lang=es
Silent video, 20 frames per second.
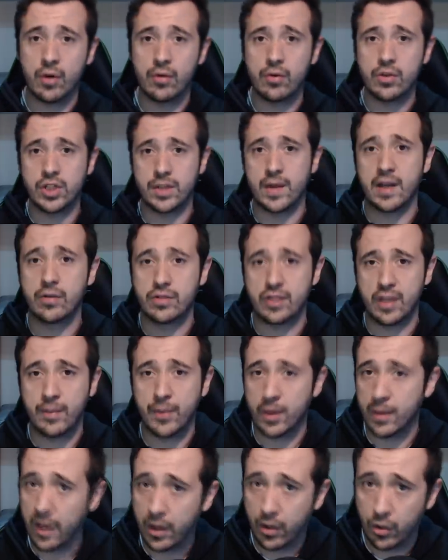1 se van a encontrar
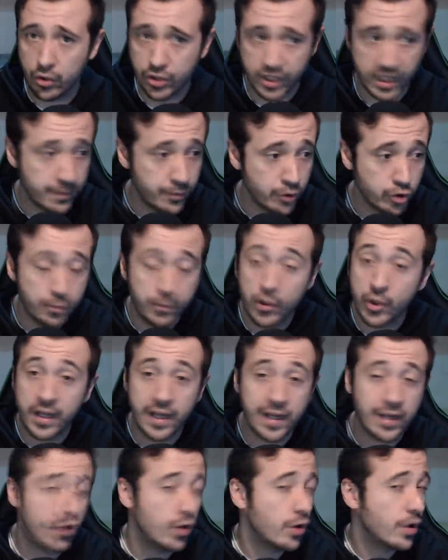problemas con los equipos
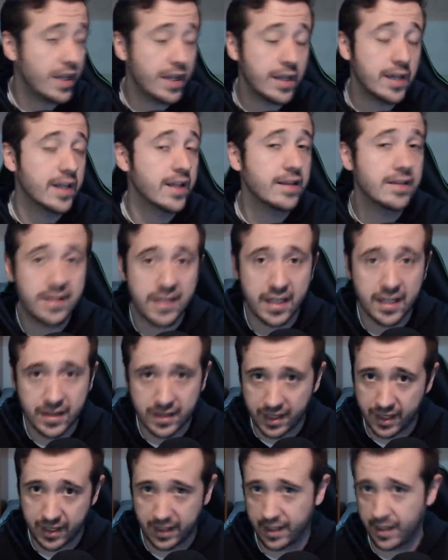porque no quieren
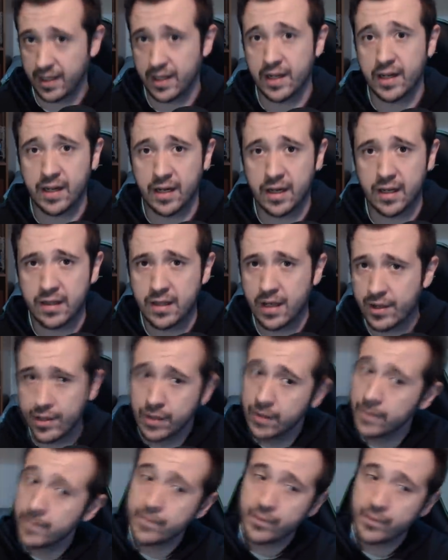tanta carga en el calendario